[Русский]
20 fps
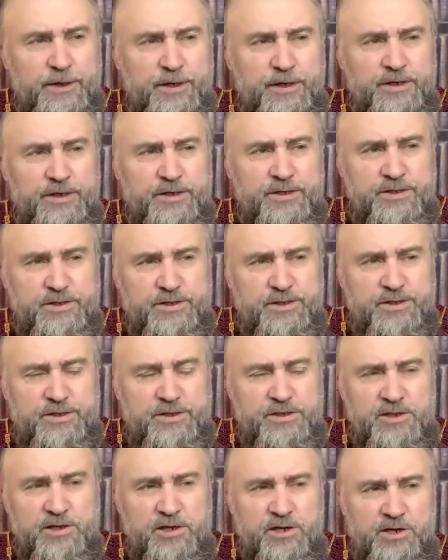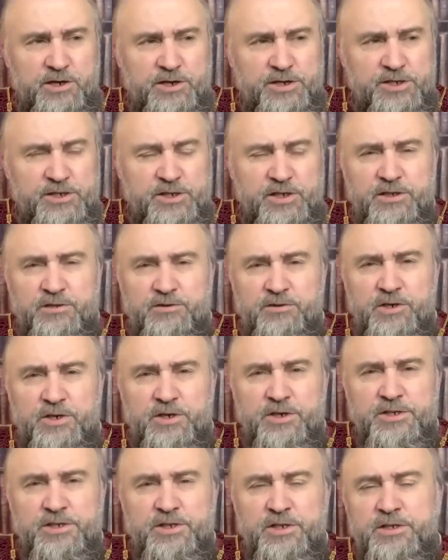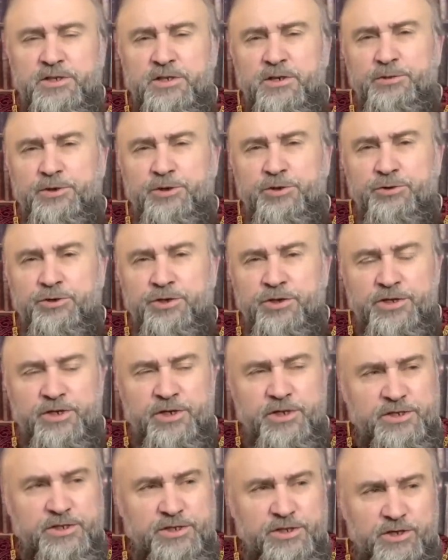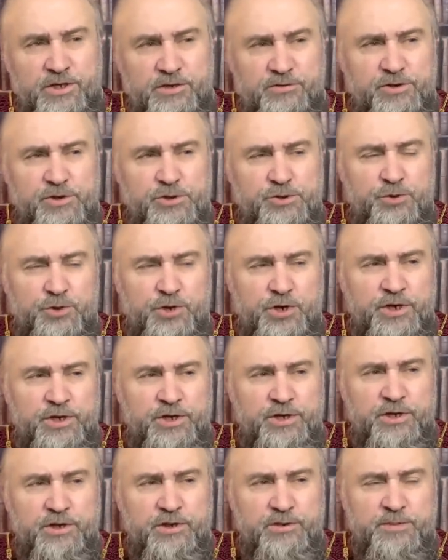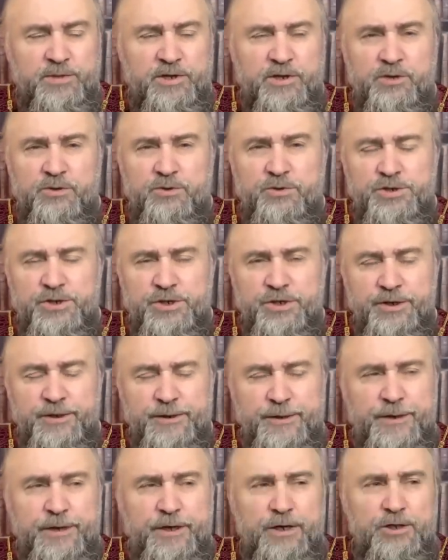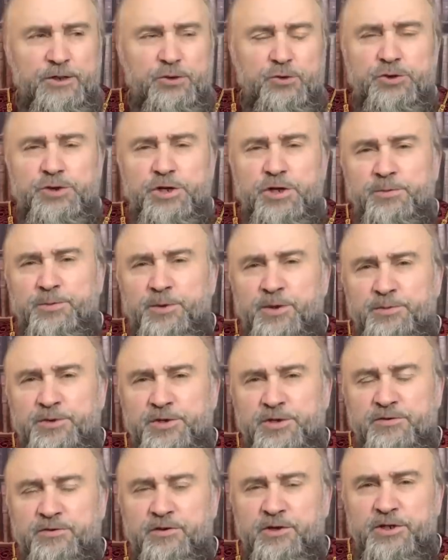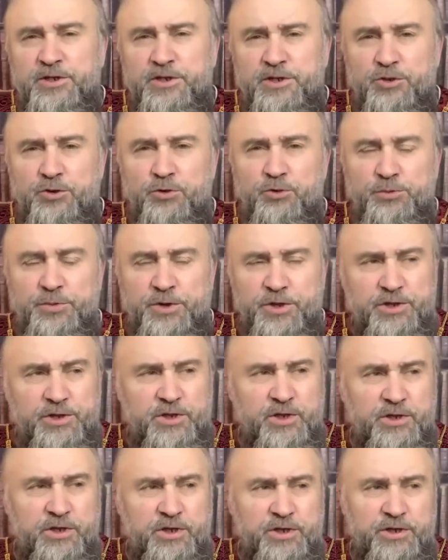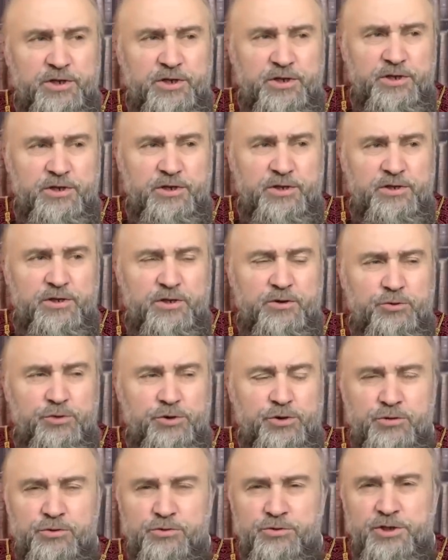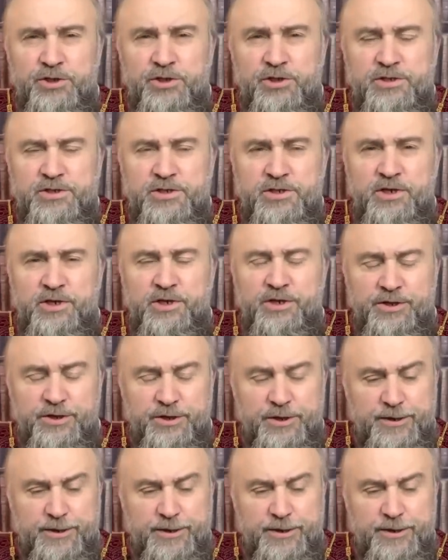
из числа организаторов Организации Объединенных Наций наравне с Украиной и из Белоруссии. Тоже они подписывали этот документ, тогда и, и такую игру делал Сталин.